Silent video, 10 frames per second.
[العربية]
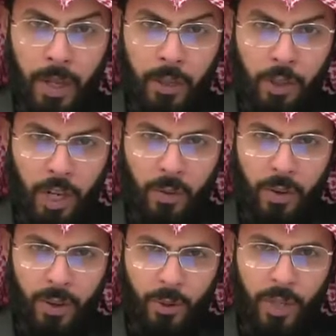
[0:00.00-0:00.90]

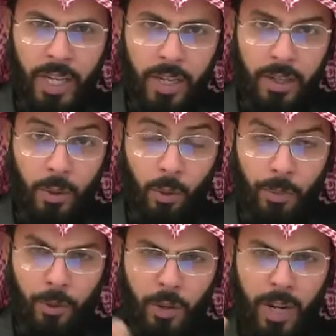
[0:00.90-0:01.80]
جعفرنا هو
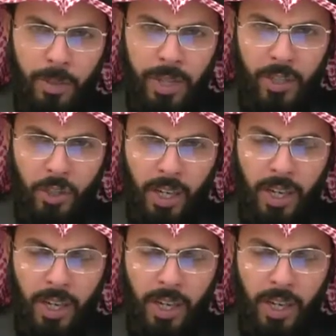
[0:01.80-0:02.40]
ابن النبي صلى